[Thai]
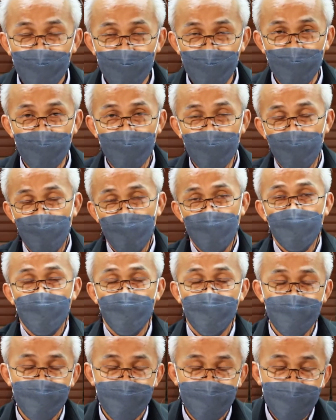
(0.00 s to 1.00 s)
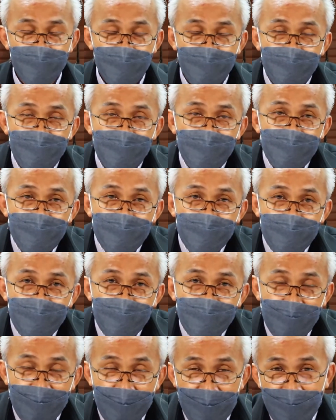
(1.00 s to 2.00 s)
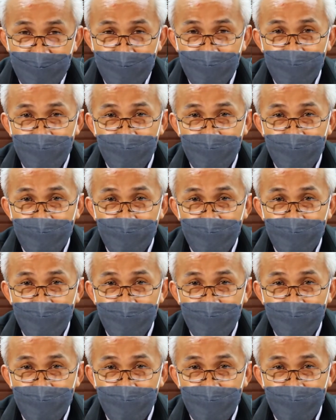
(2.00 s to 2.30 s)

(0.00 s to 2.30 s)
ตัวของประกาศ